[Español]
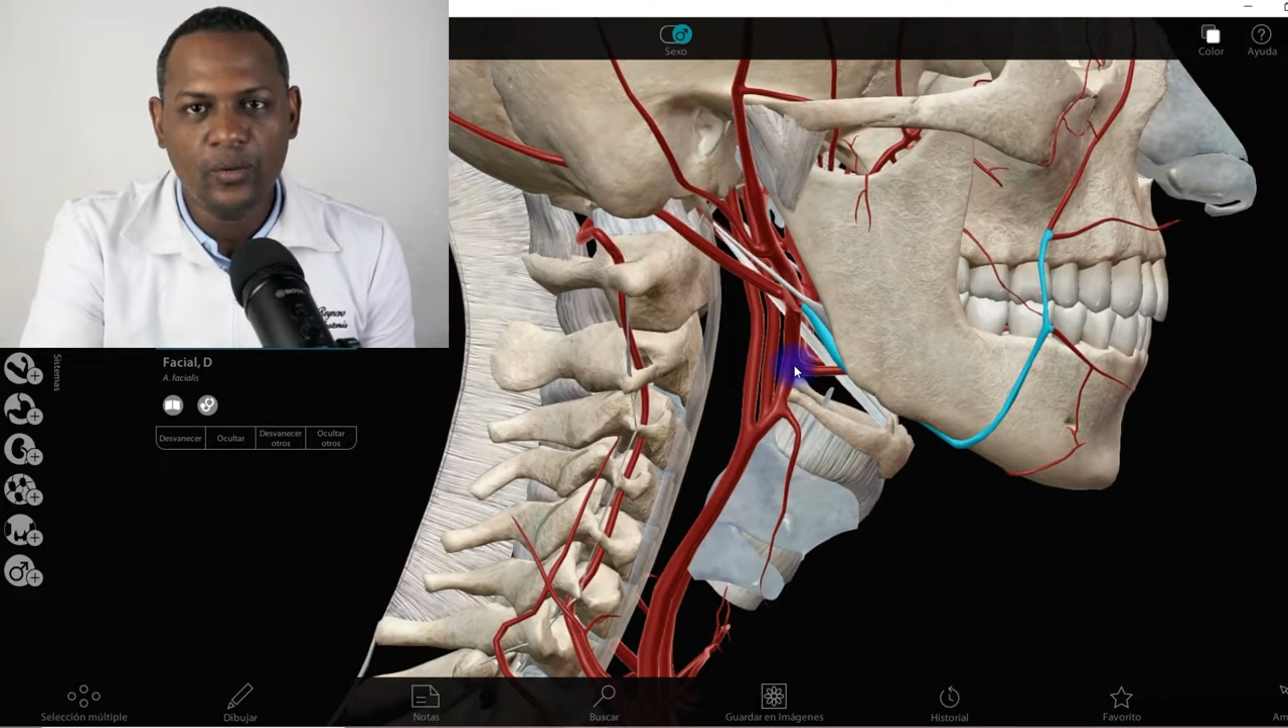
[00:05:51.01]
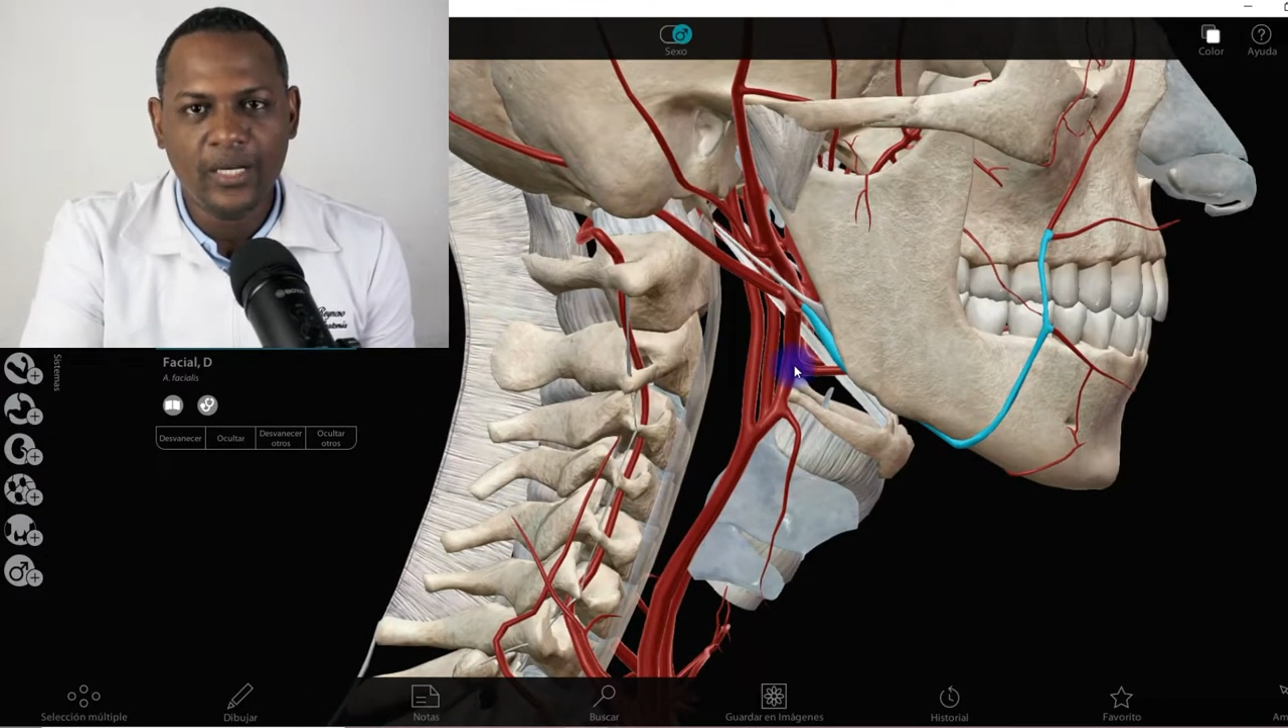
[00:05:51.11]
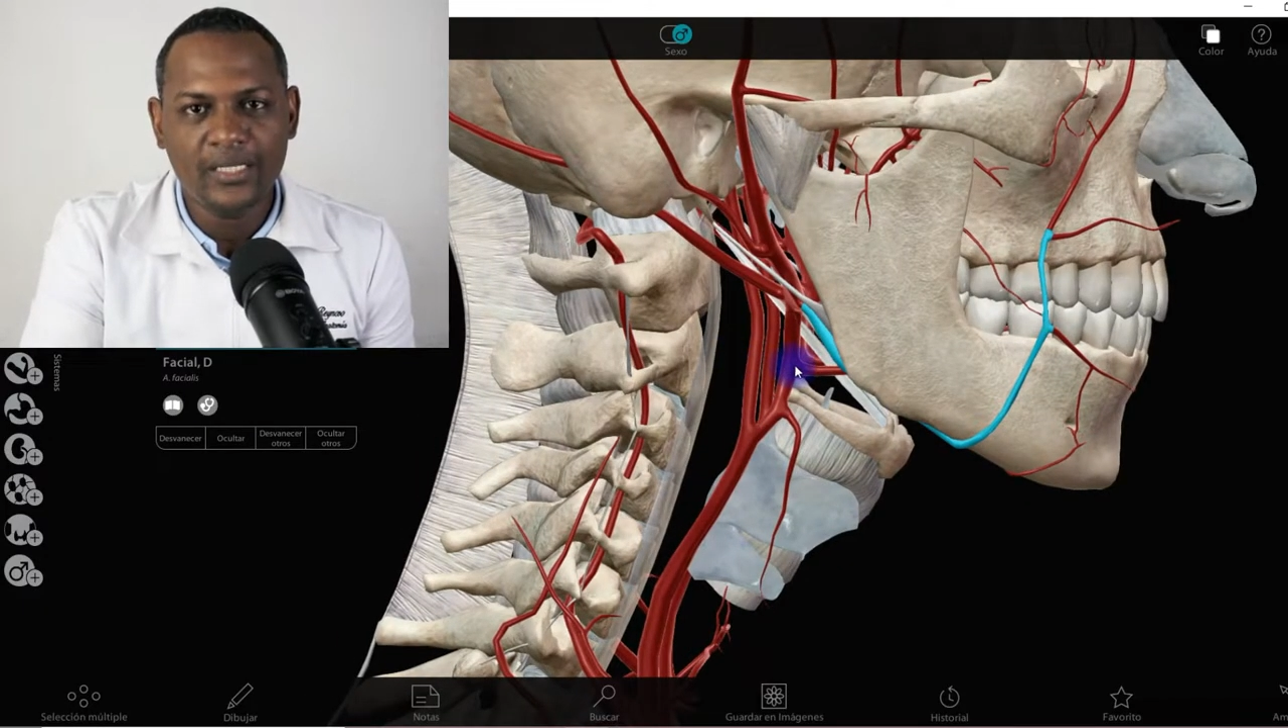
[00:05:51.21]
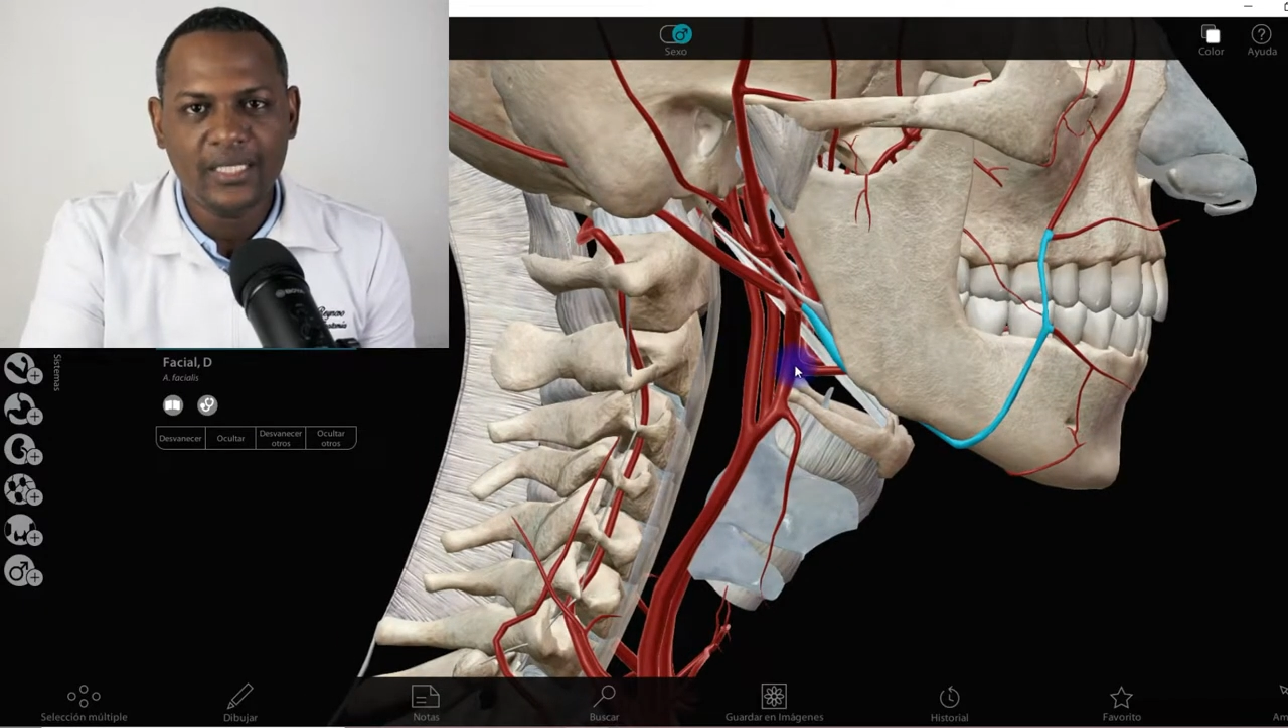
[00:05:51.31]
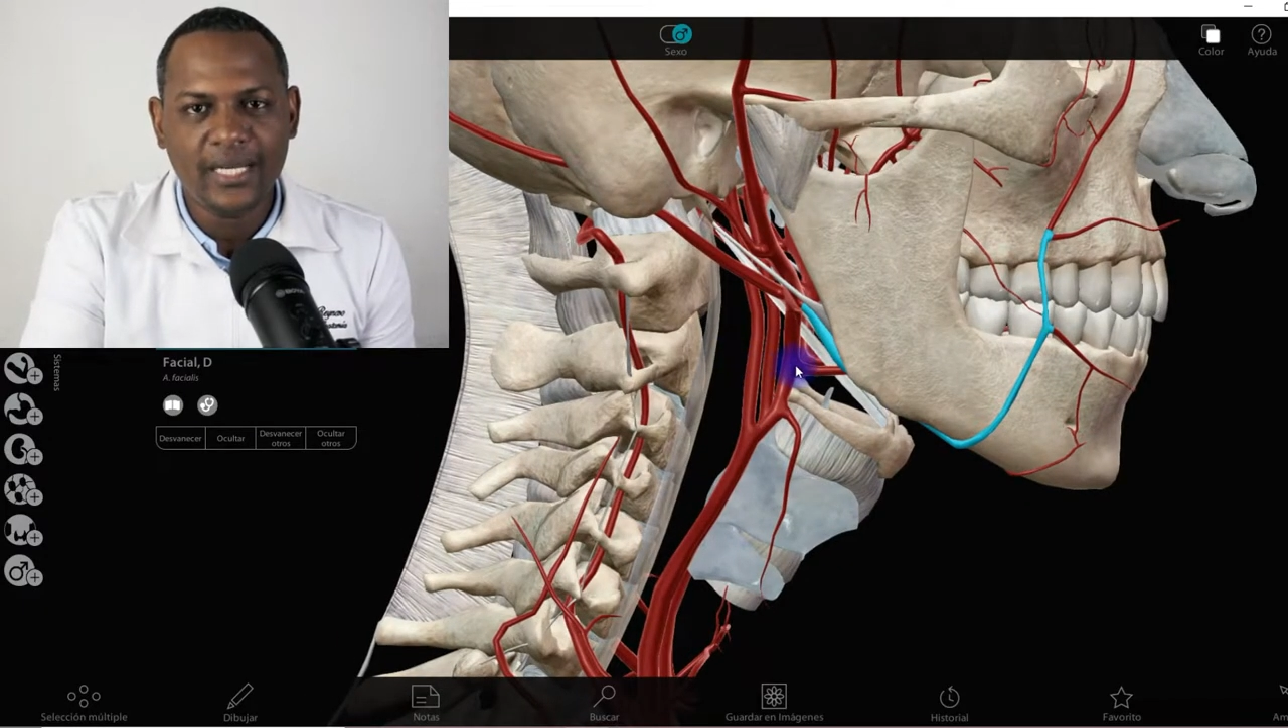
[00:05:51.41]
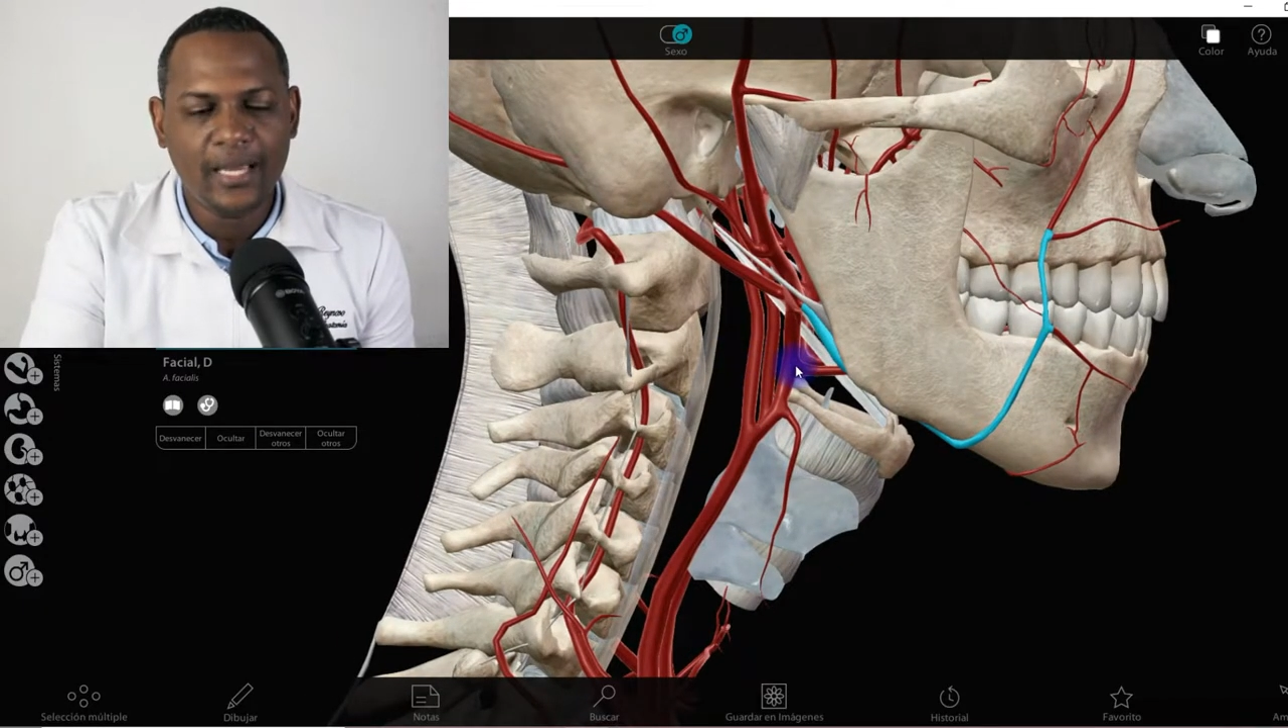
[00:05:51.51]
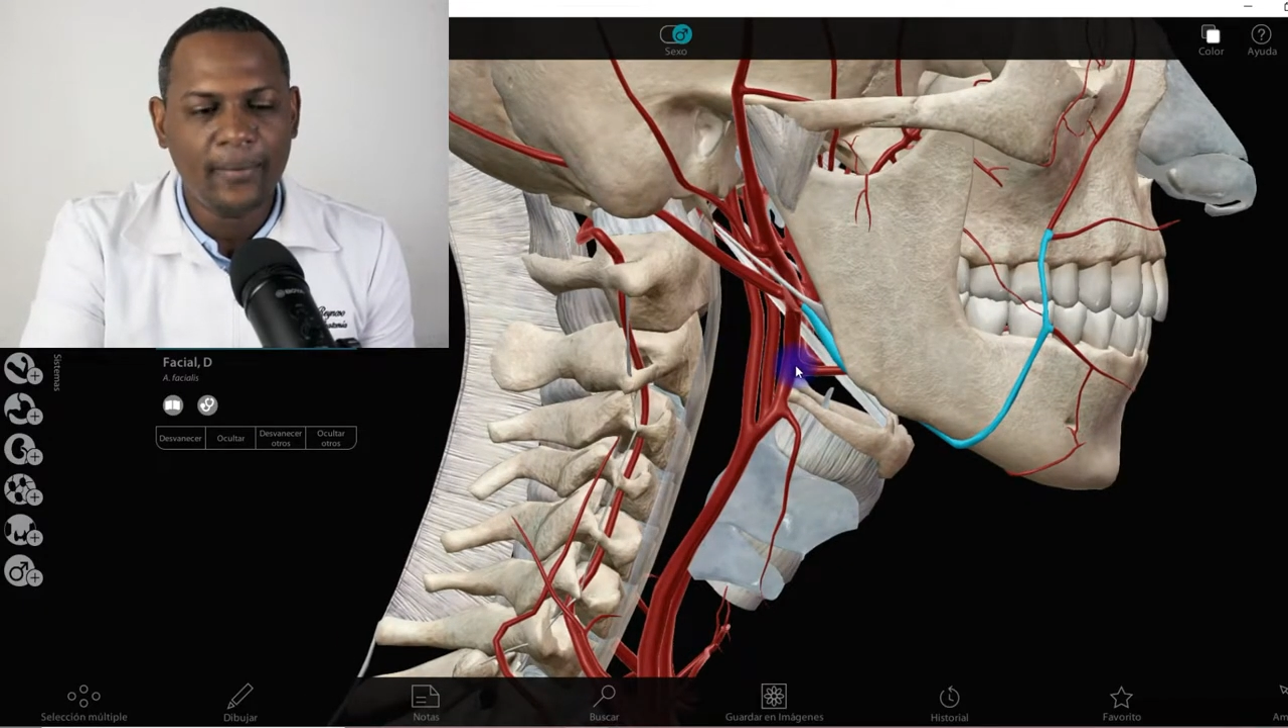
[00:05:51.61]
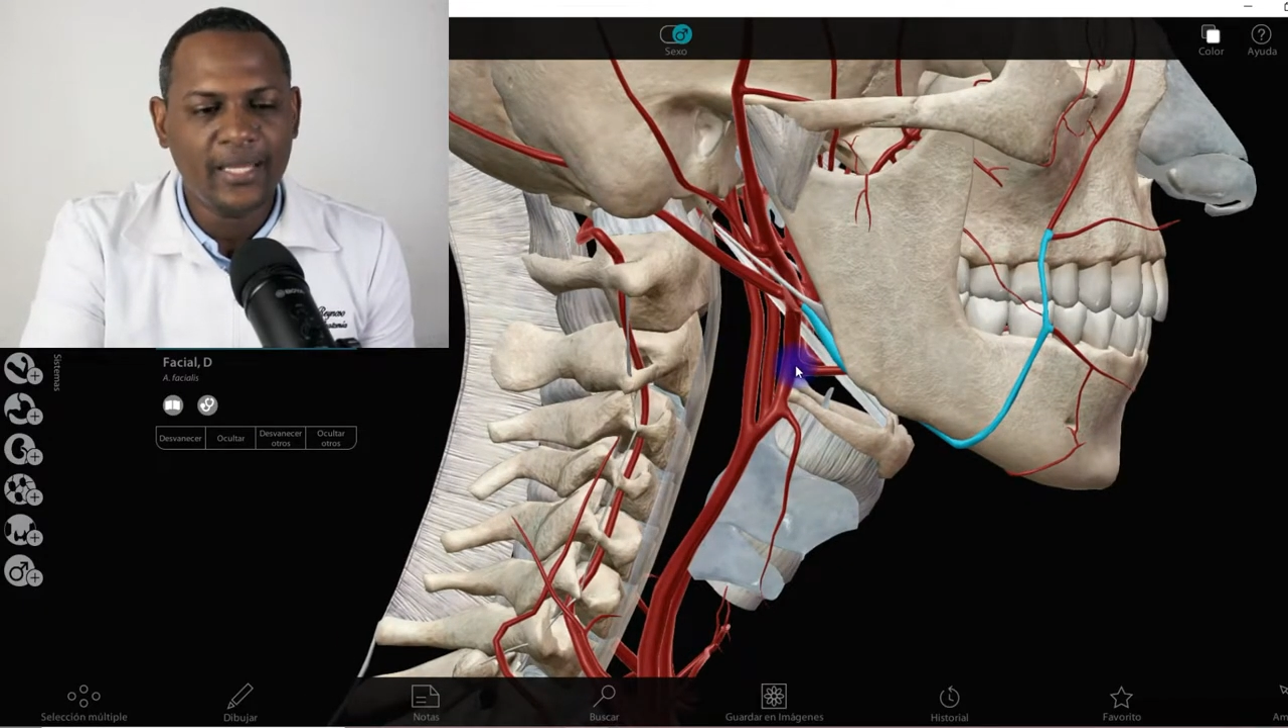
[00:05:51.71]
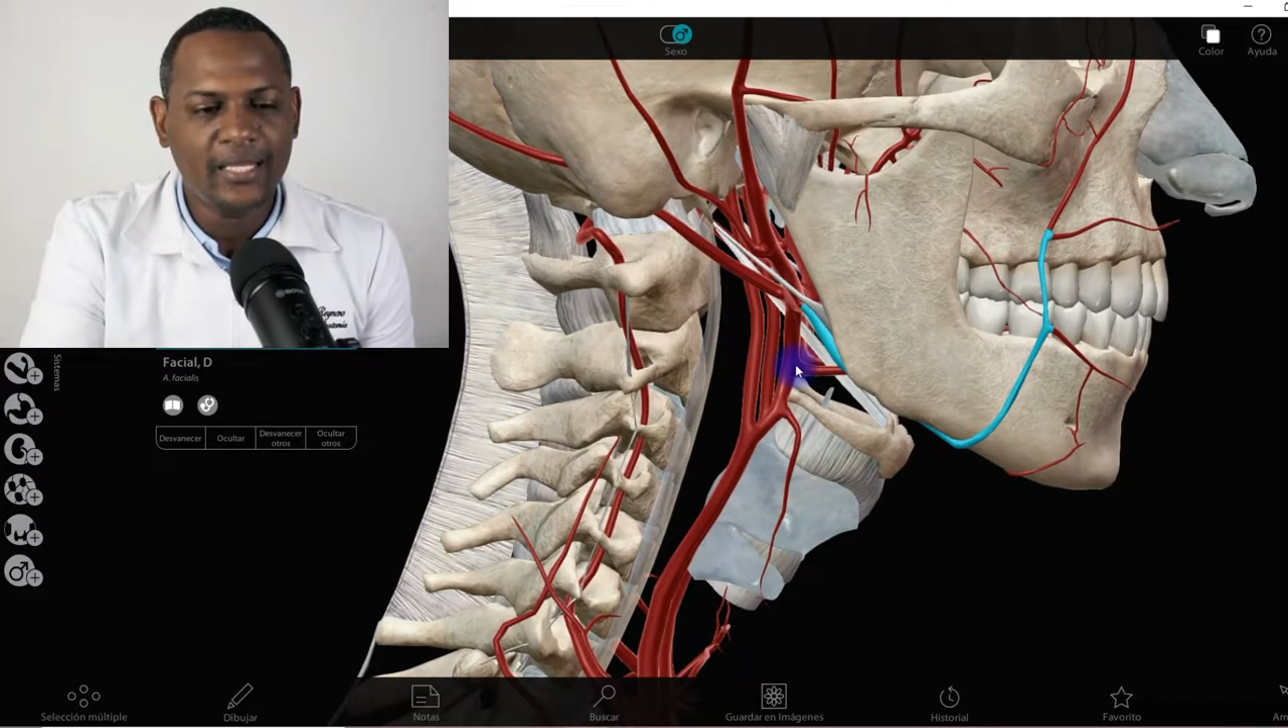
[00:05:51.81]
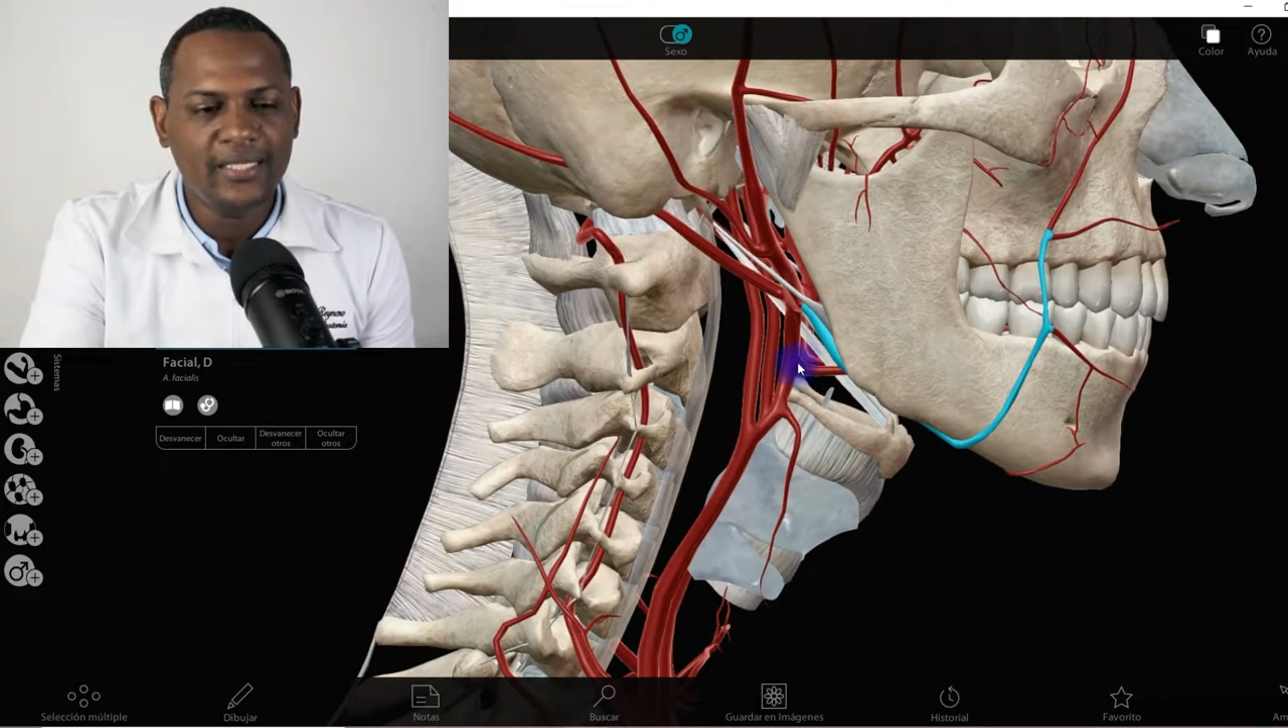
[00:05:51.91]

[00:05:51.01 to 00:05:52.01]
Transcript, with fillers: una arteria llamada